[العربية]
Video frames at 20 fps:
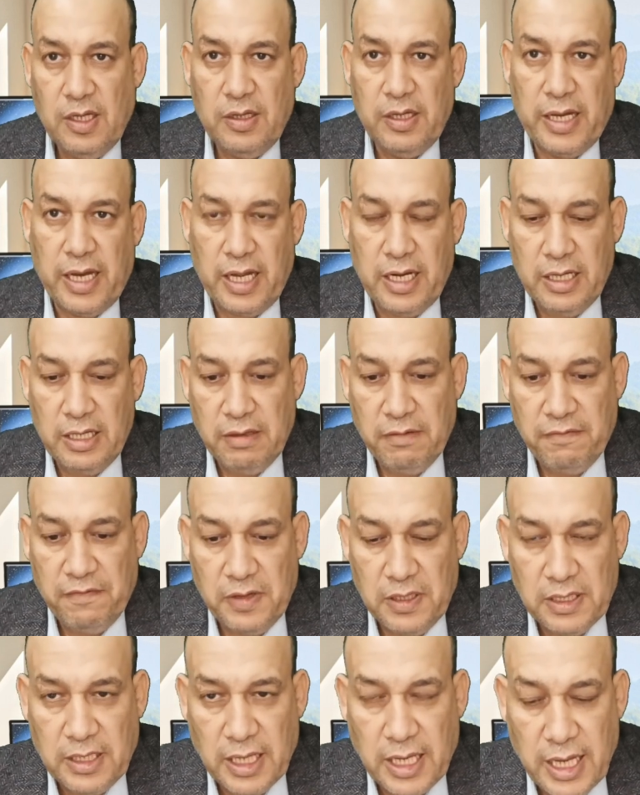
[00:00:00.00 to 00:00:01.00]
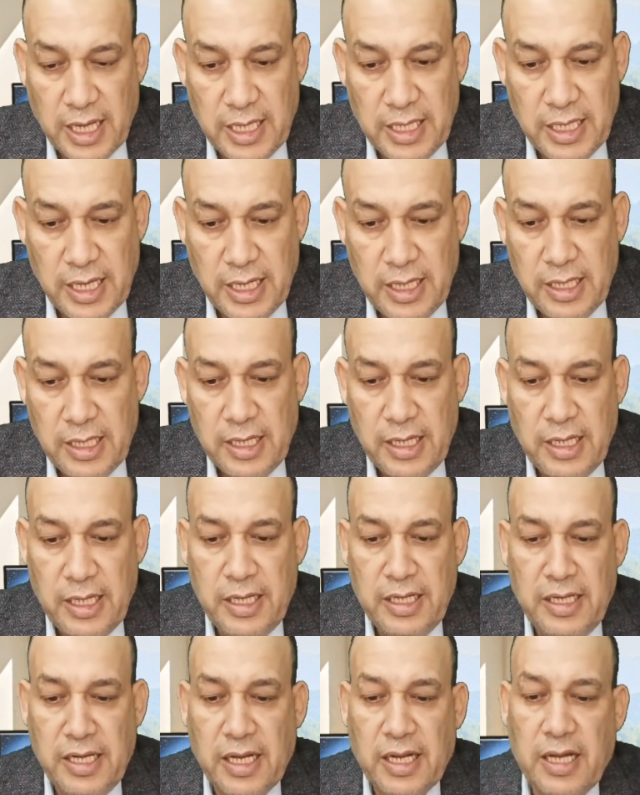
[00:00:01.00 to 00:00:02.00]
يعني تخيل
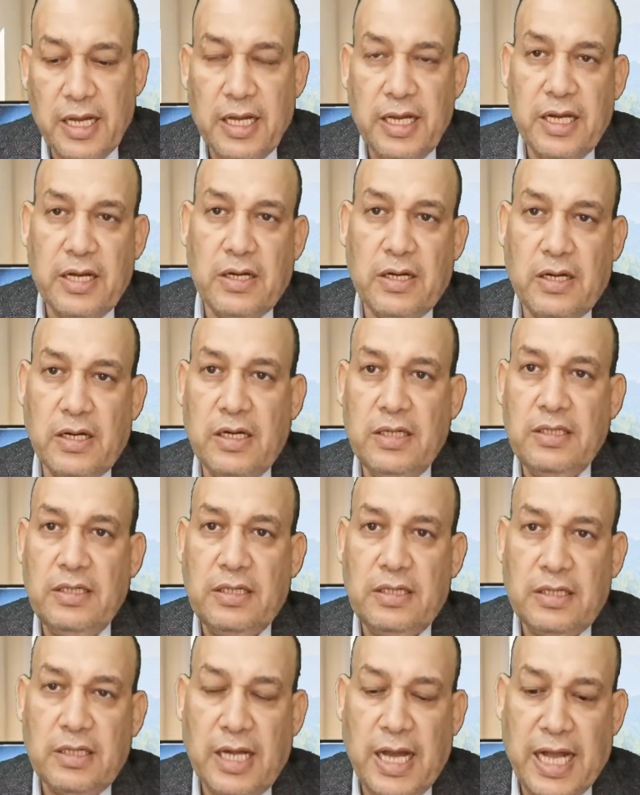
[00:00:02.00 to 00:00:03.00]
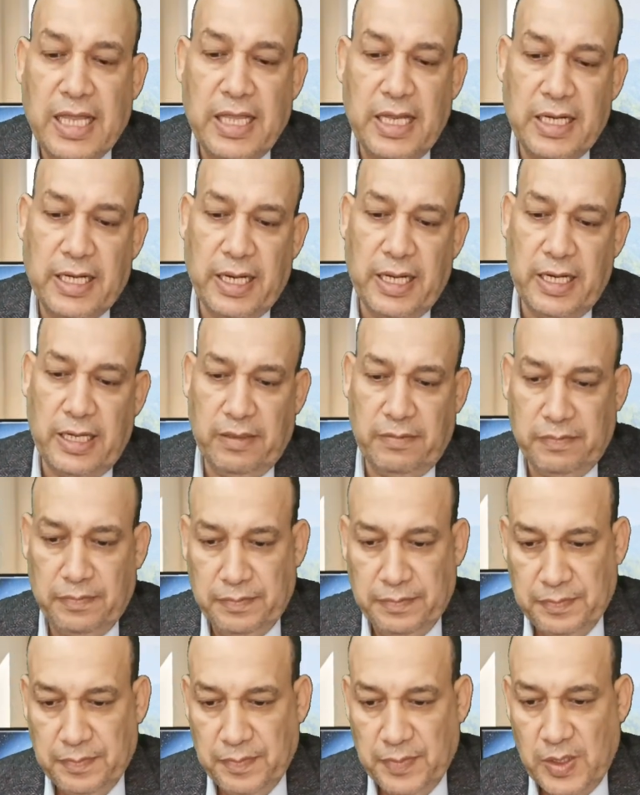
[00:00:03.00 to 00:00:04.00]
انك غير قادر على الكلام
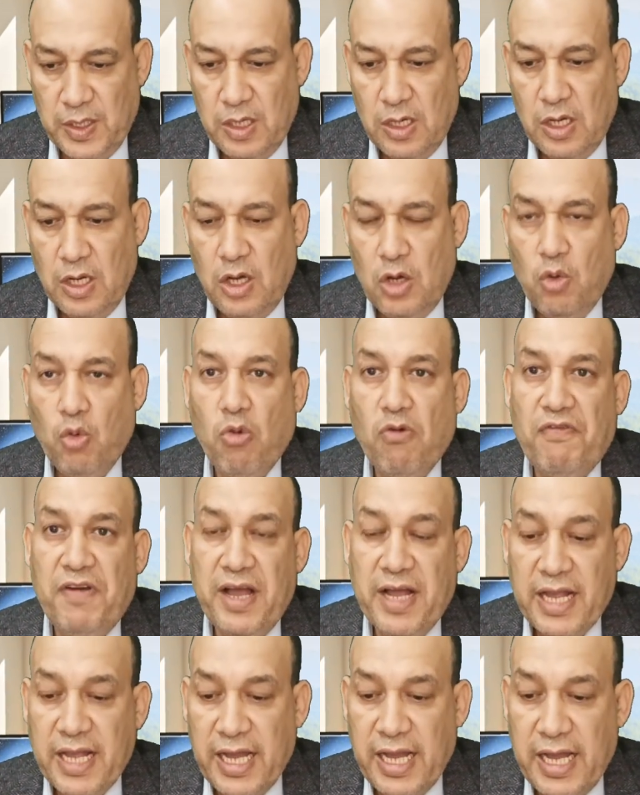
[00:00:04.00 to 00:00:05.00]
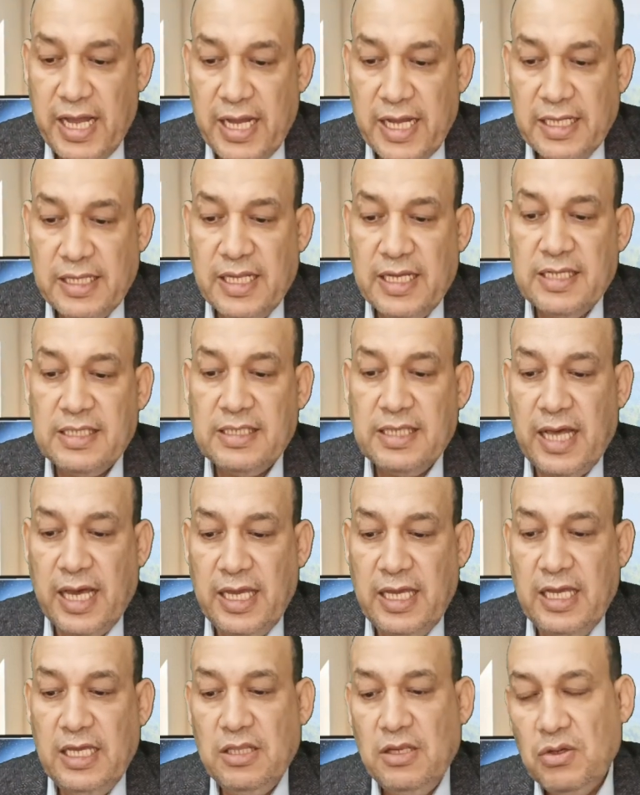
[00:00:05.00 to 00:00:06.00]
وفجأة
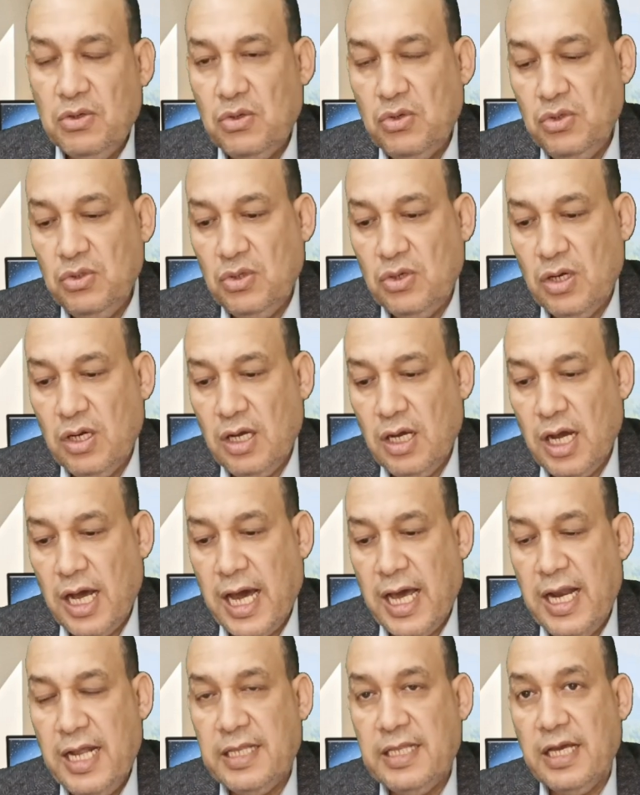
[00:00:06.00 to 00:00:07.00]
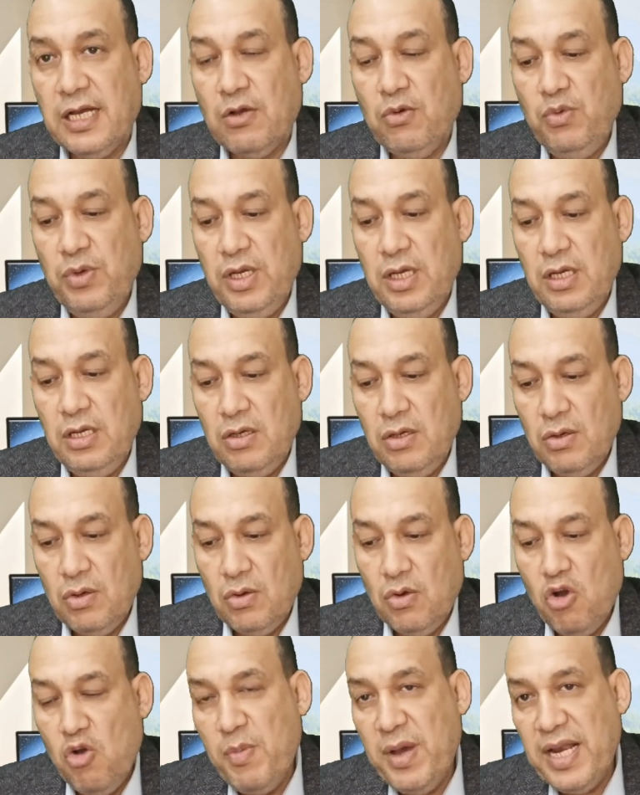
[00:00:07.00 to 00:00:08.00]
تستعيد القدرة على تكوين
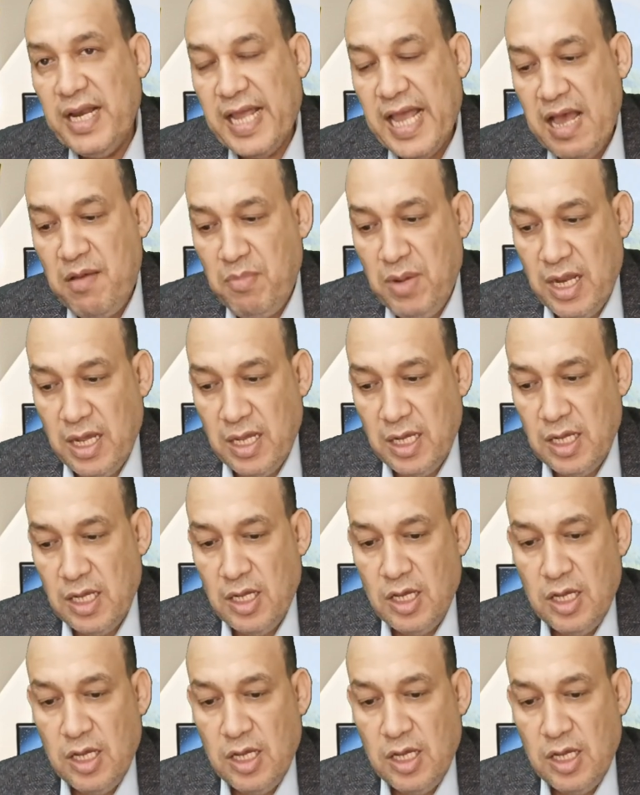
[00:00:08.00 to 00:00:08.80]
جمل كاملة